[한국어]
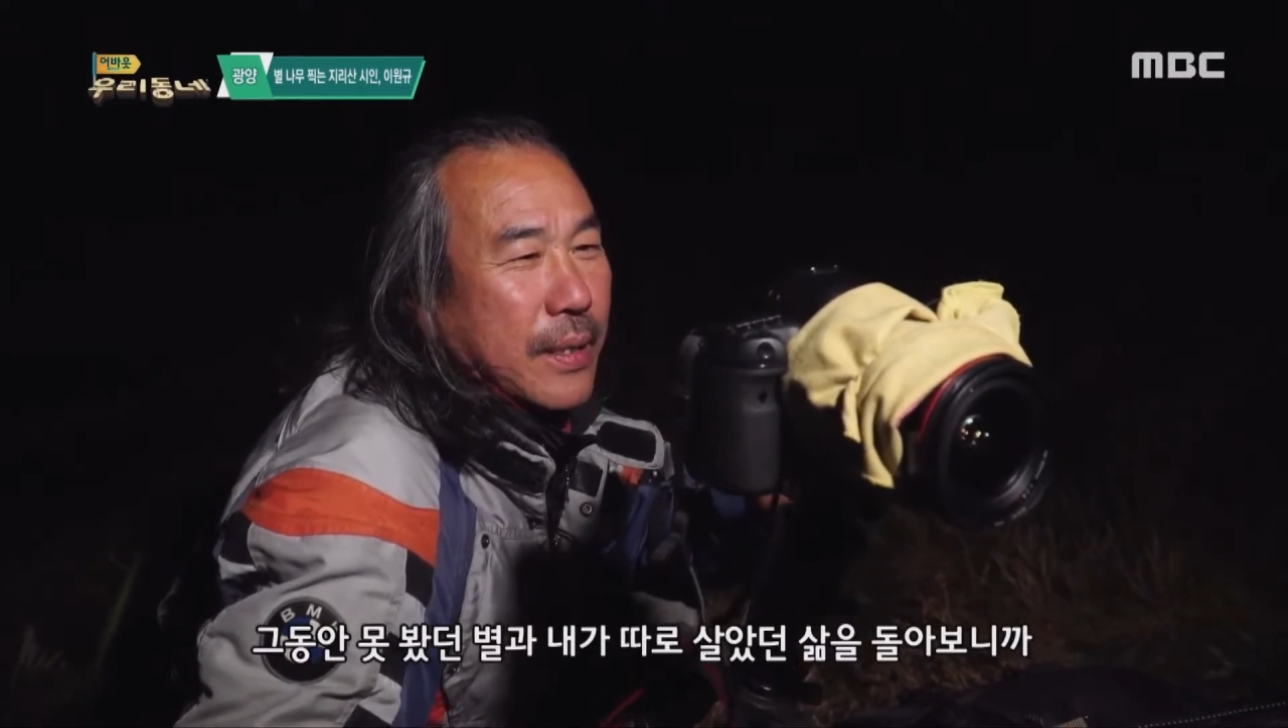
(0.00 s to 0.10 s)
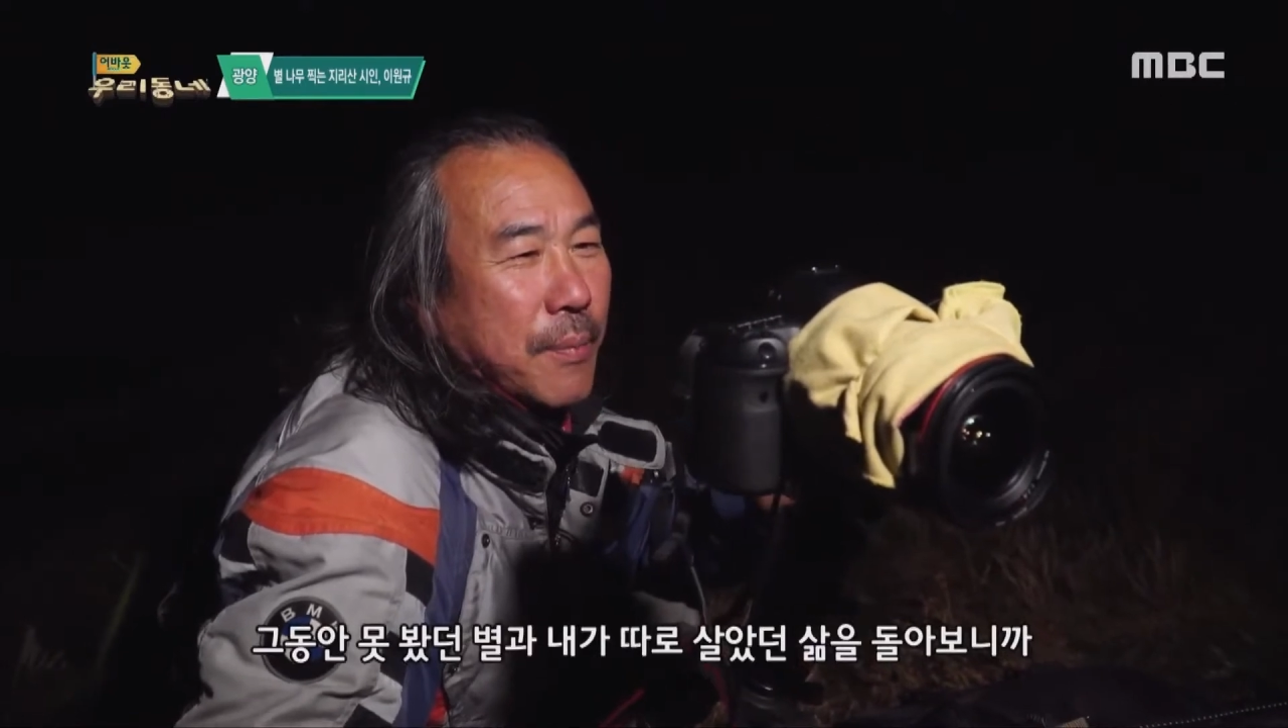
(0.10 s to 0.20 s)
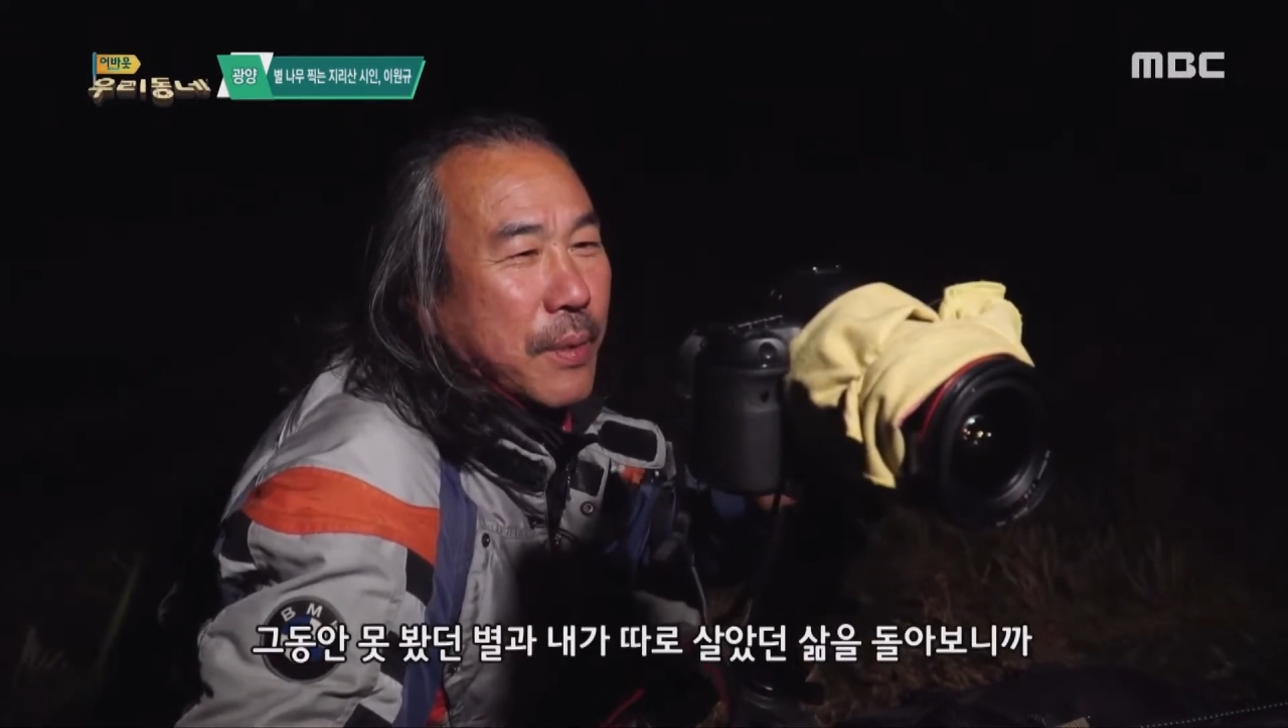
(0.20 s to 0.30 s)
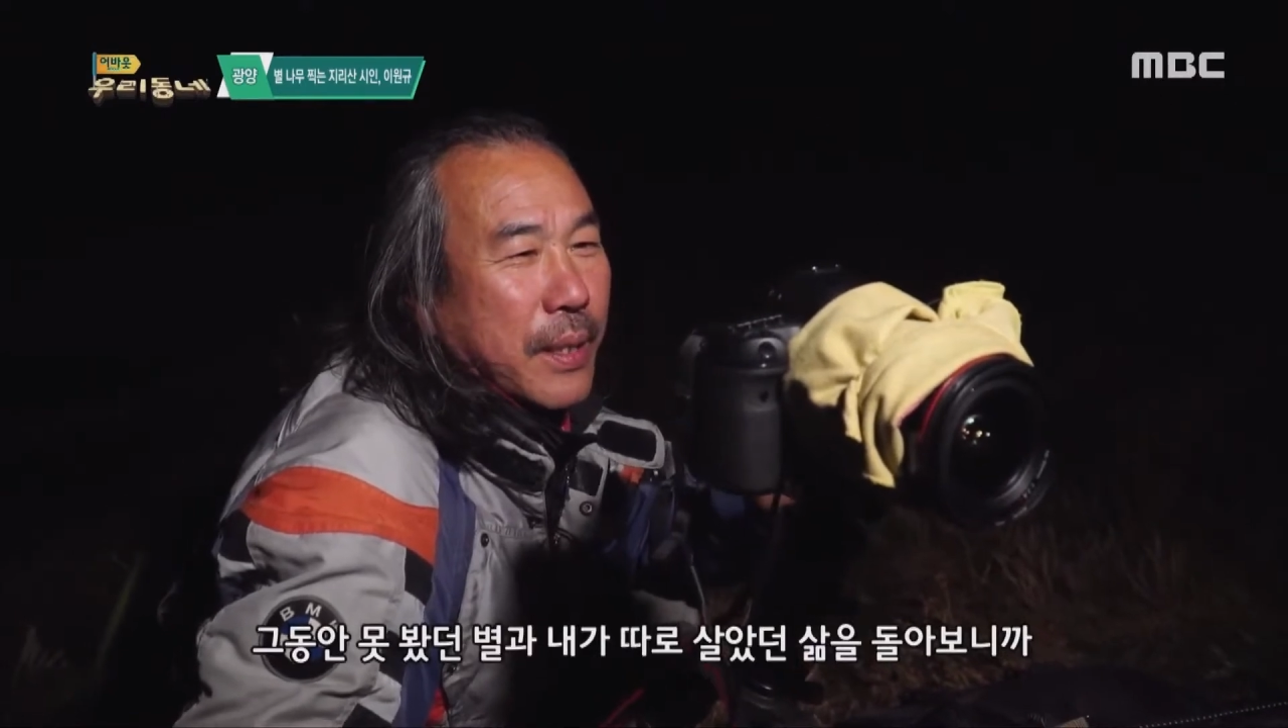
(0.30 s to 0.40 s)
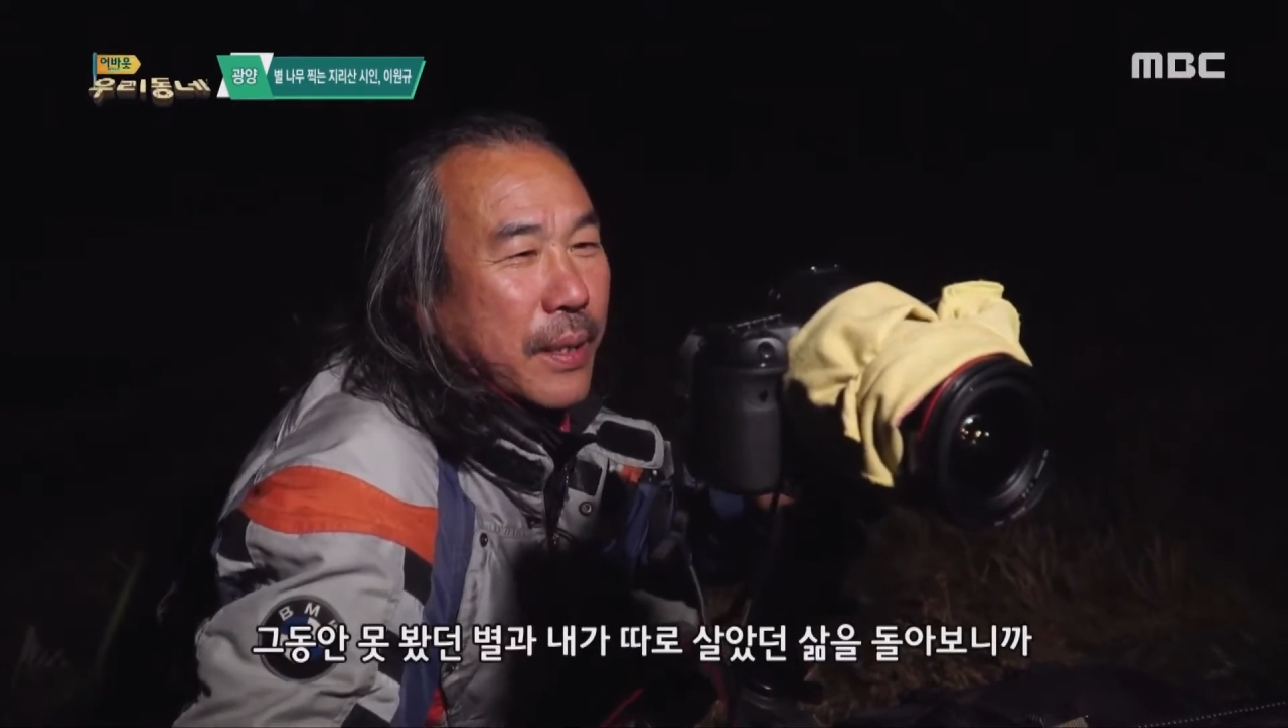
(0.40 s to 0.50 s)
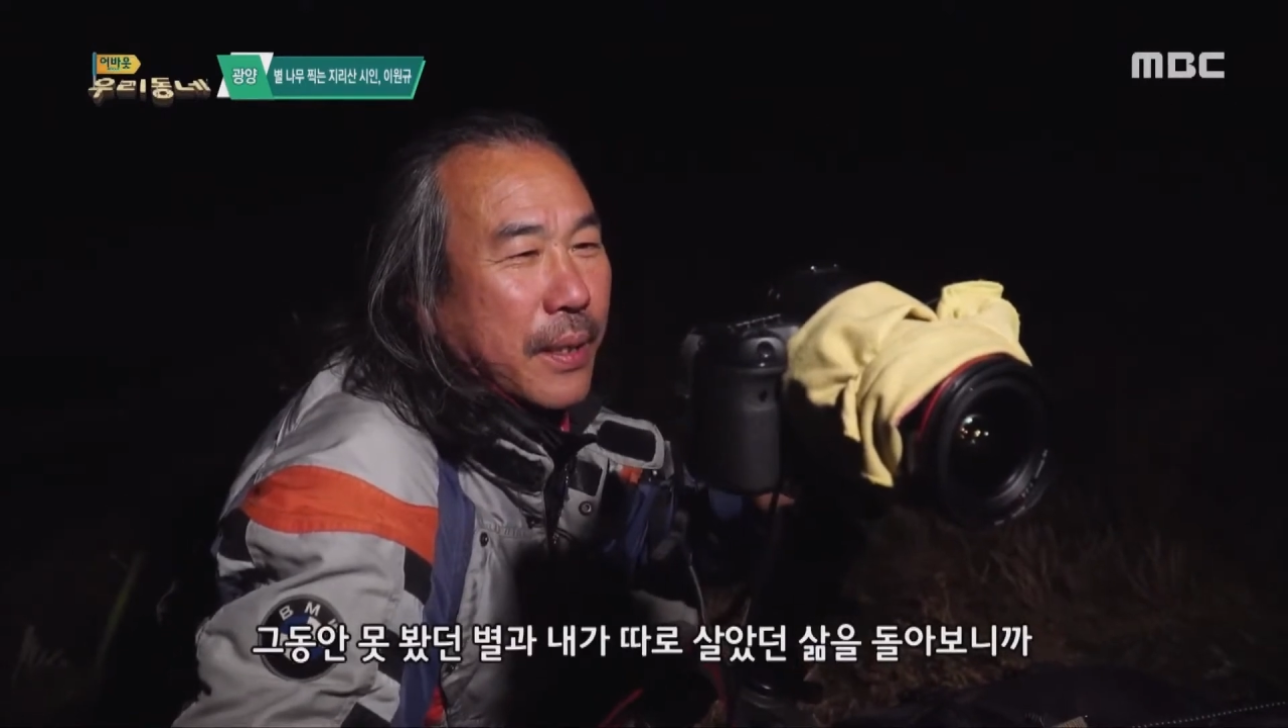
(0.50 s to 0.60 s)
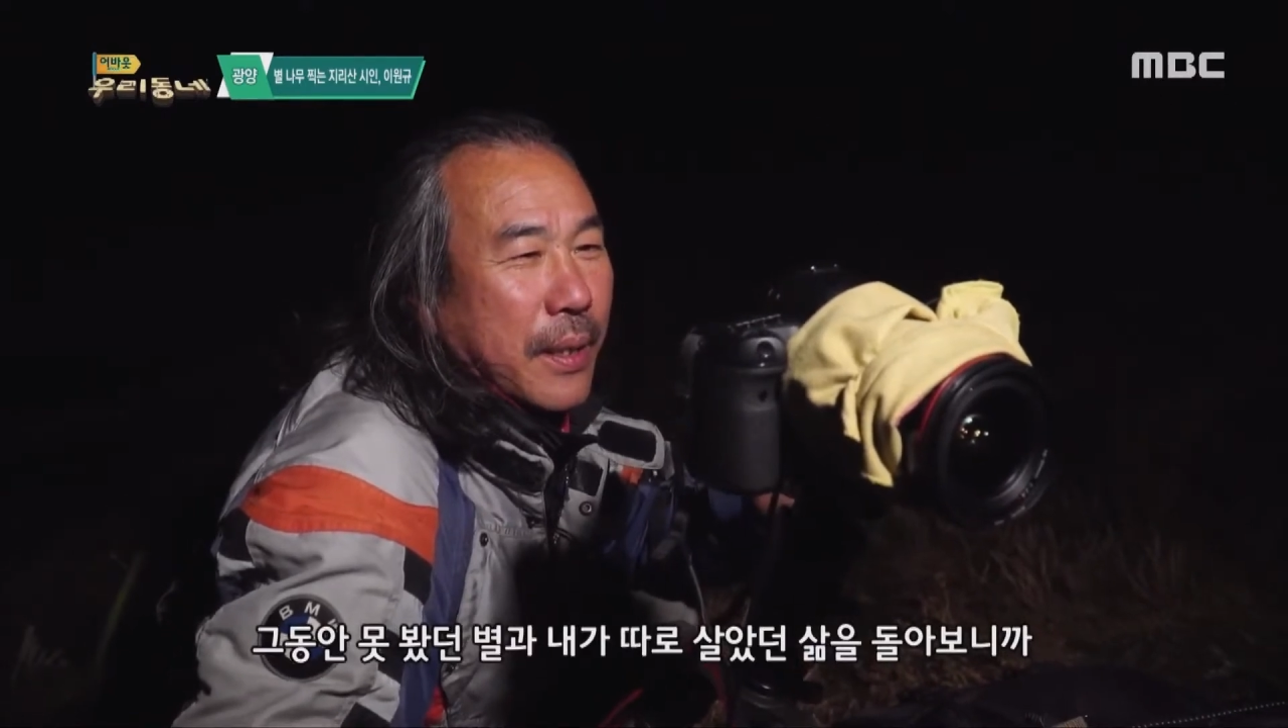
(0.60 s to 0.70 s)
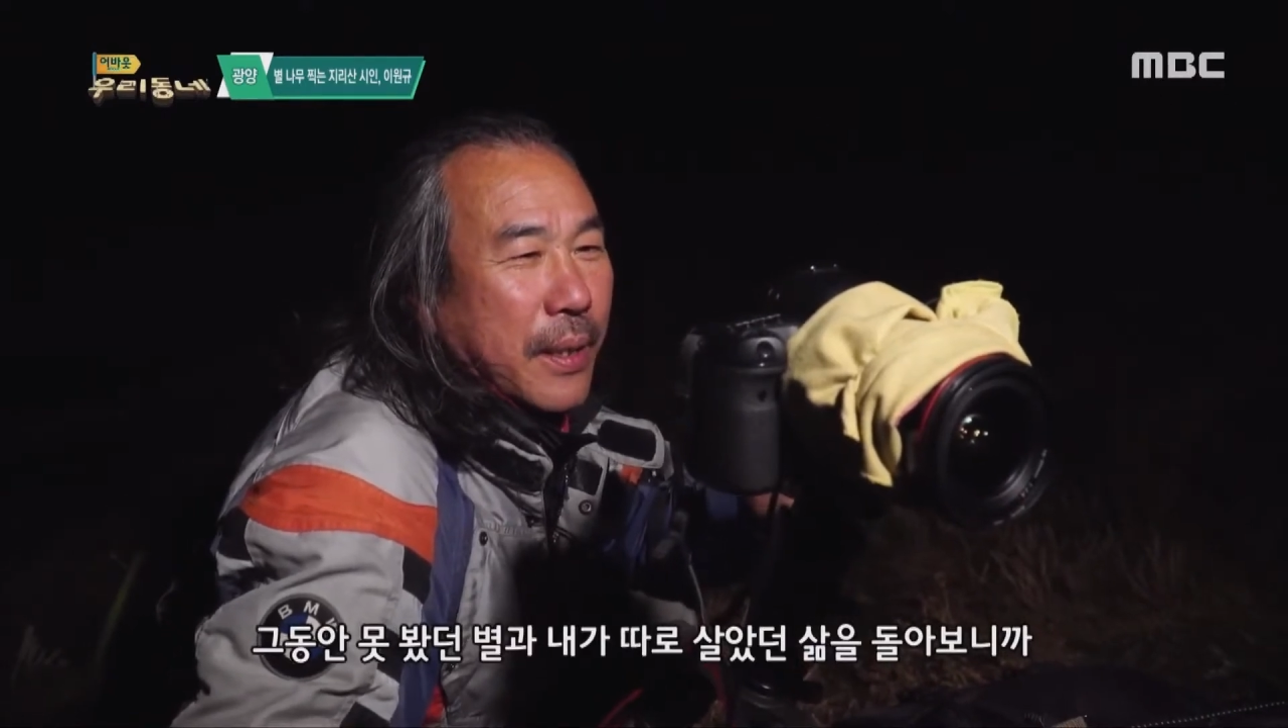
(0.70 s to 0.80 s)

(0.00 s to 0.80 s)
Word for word: 사람들이